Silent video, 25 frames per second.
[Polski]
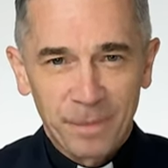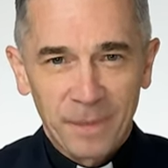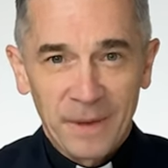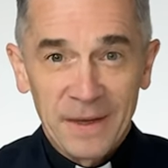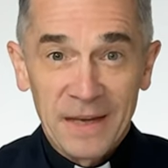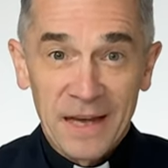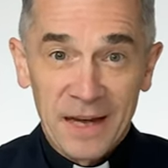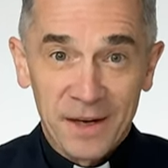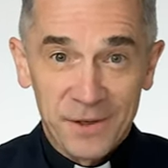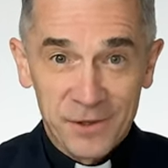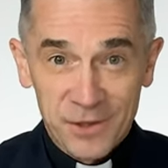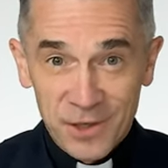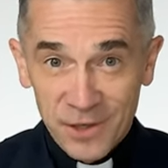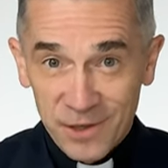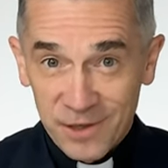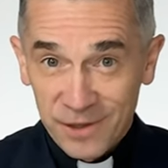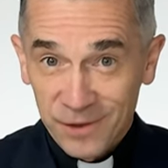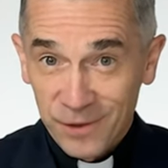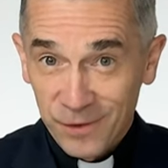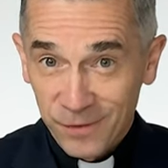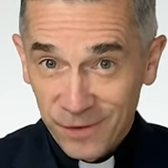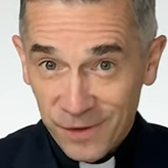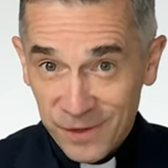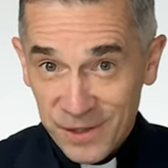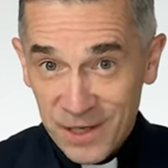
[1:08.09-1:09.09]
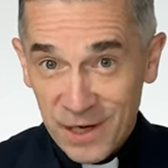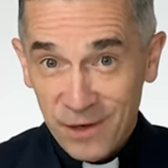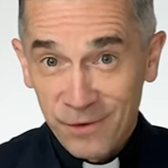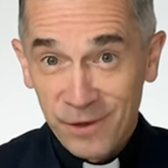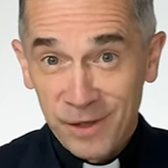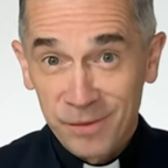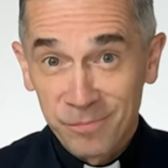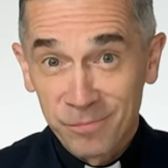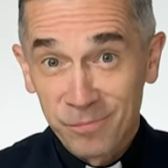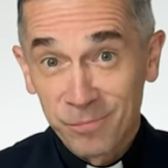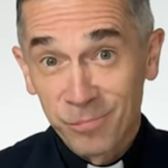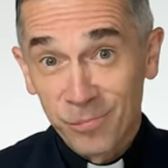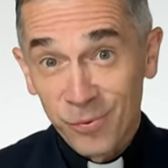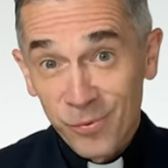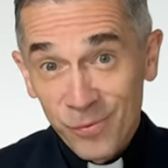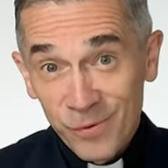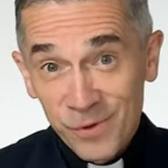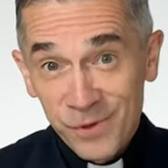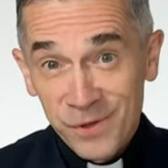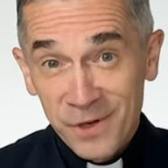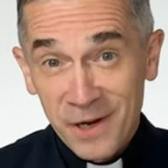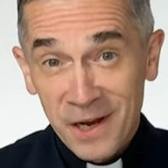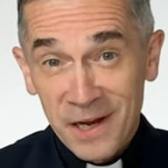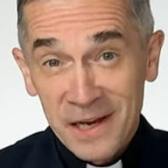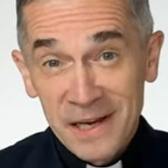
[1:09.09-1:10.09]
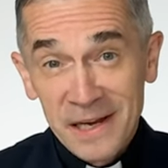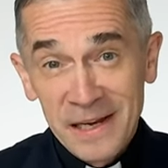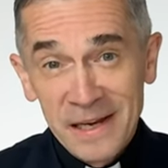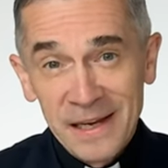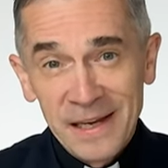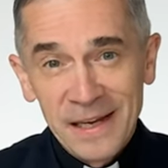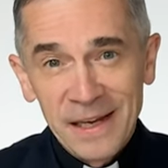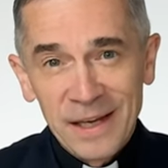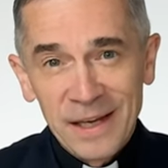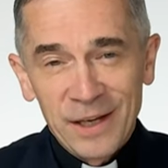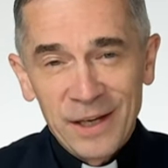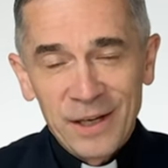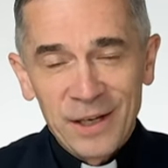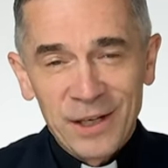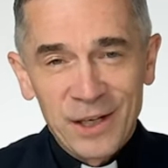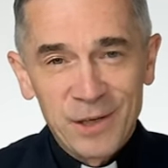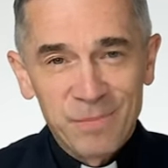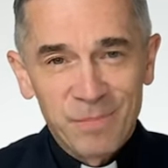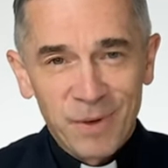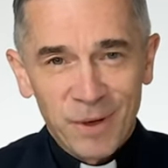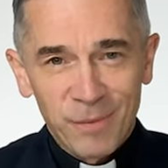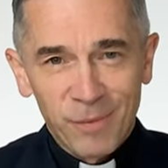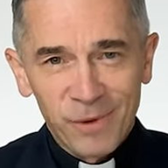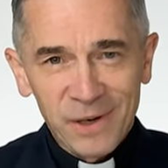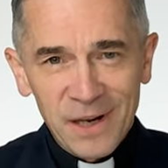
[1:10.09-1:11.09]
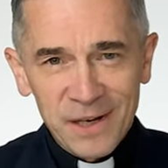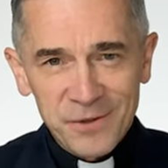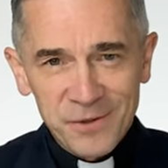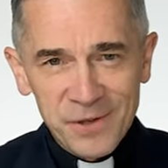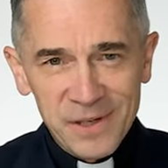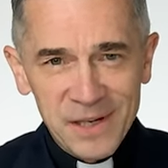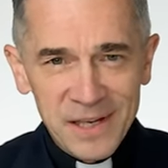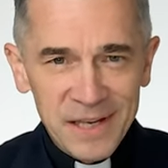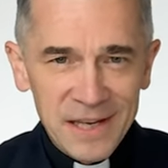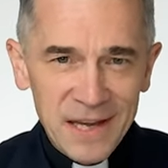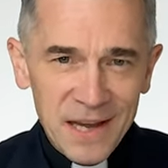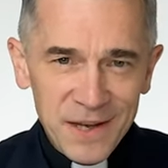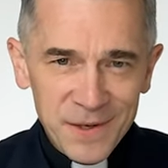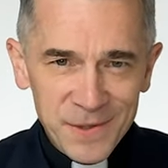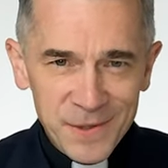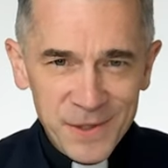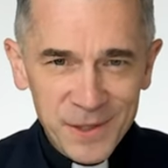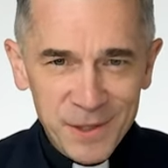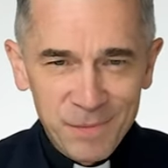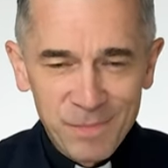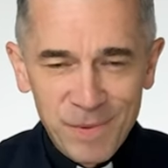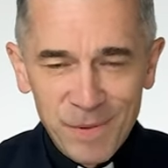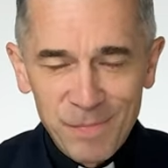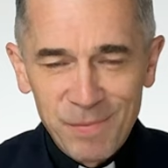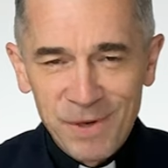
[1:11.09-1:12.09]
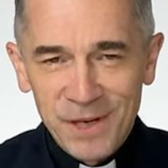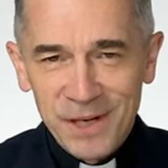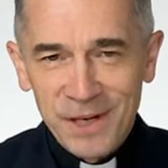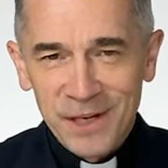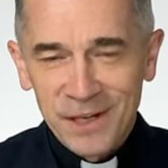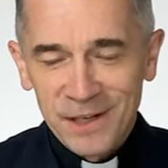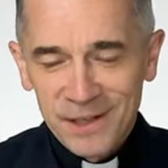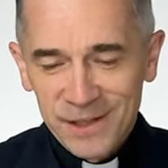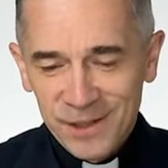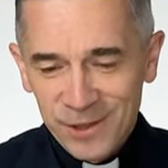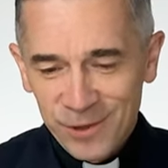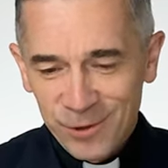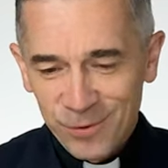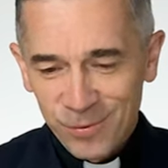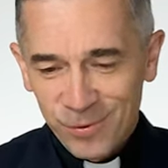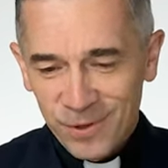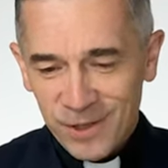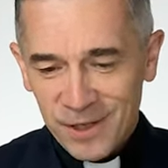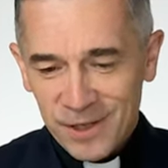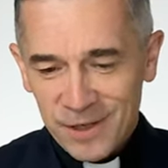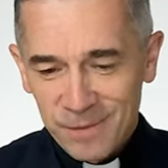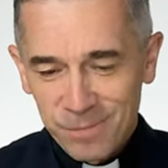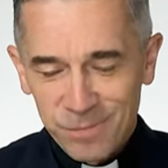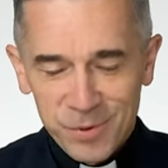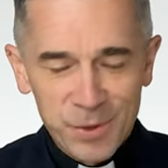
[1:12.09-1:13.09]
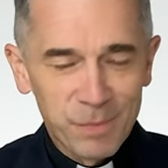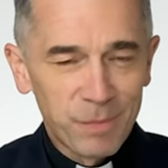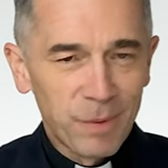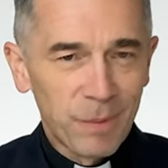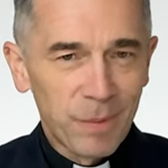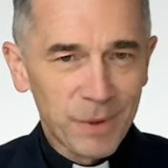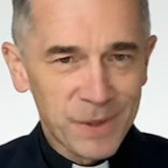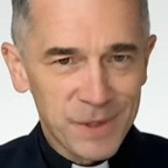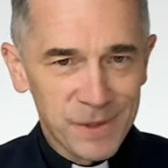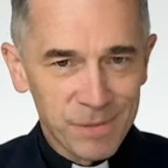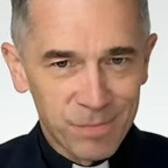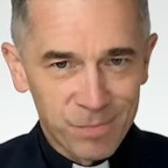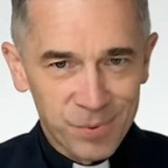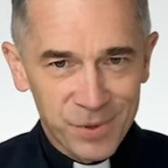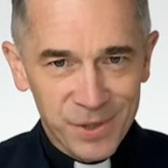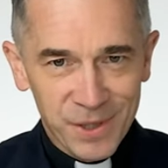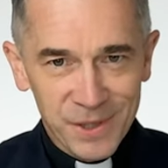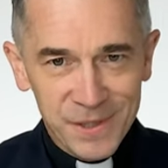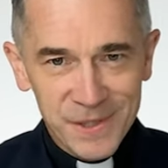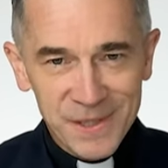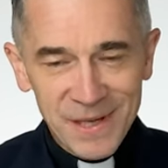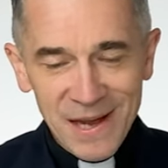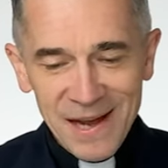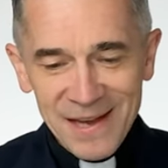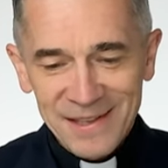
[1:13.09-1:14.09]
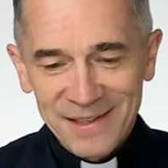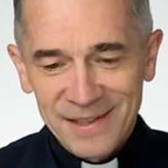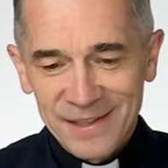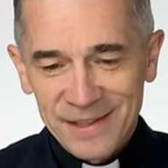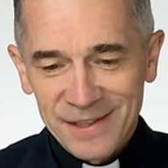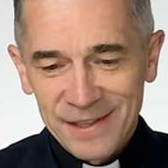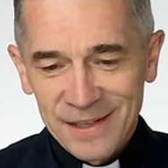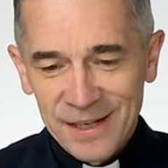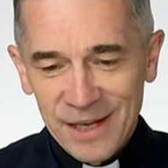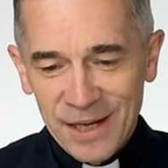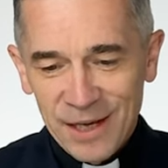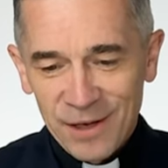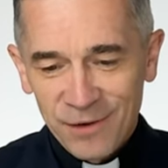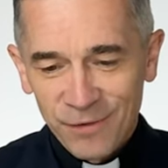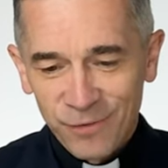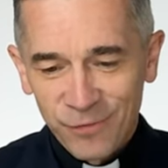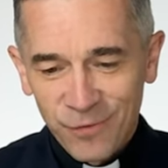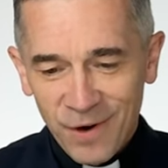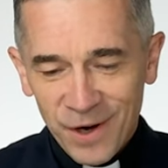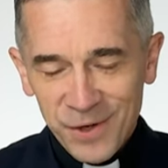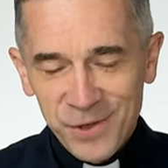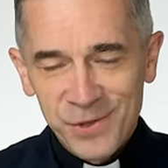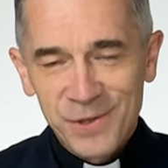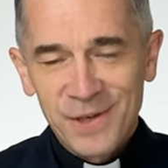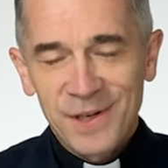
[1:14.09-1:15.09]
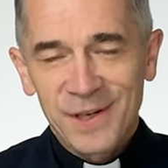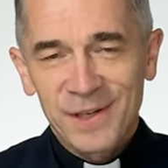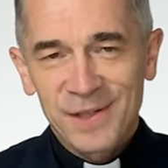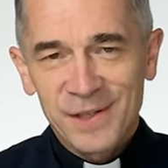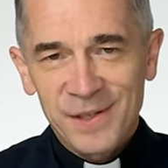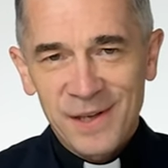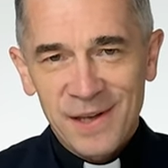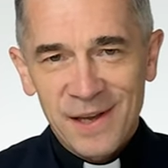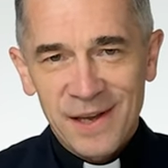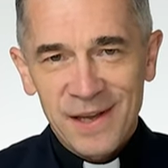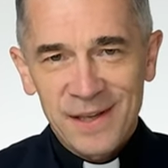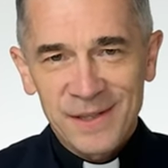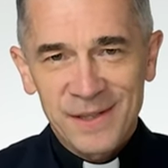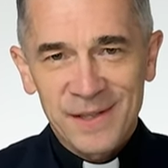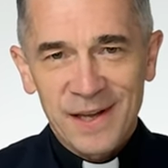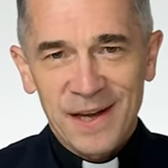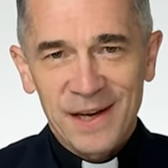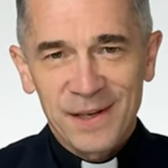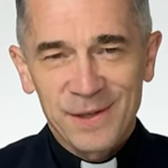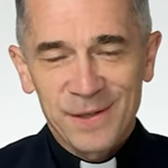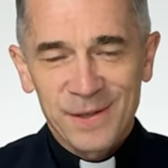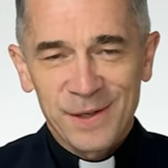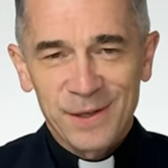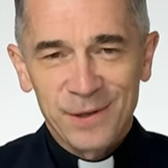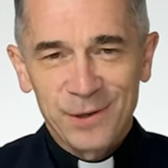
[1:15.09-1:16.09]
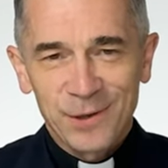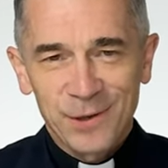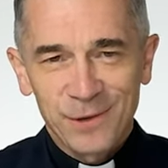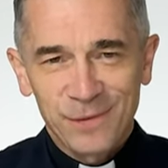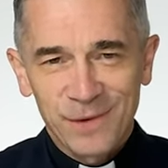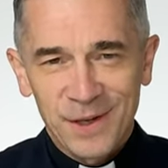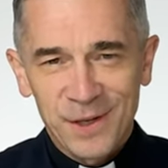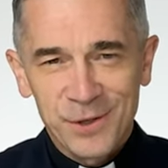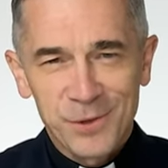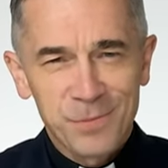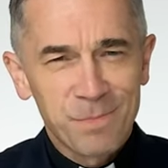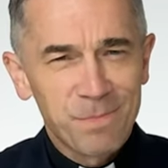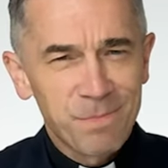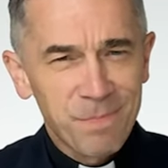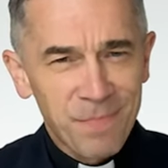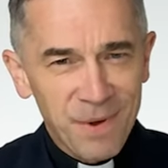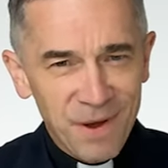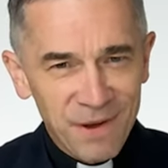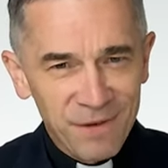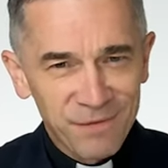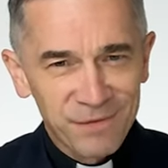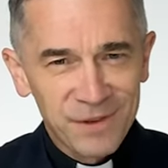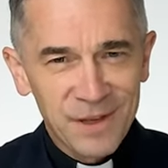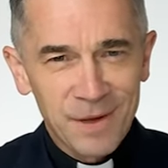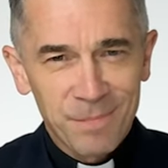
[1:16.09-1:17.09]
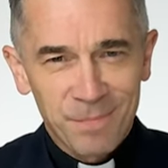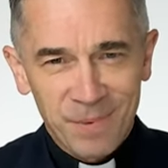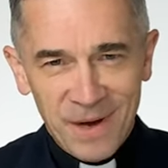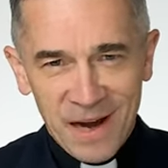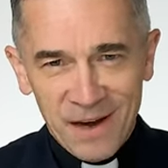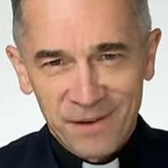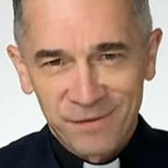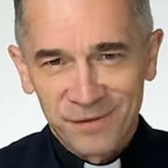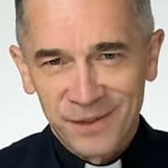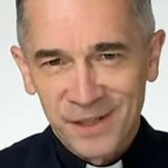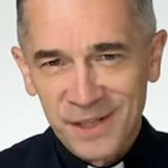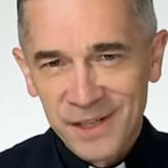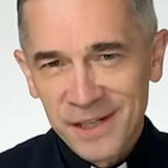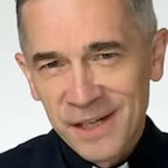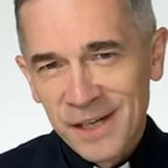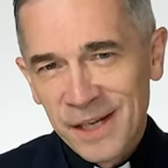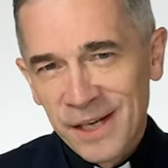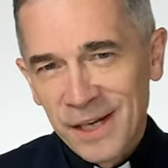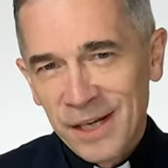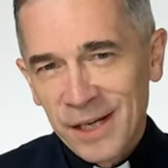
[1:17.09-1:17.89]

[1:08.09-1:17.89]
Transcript: Jak się dowiedziałem później, hiperbola, czyli język biblijny, który przy pomocy przesady właśnie chce zaakcentować pewne prawdy,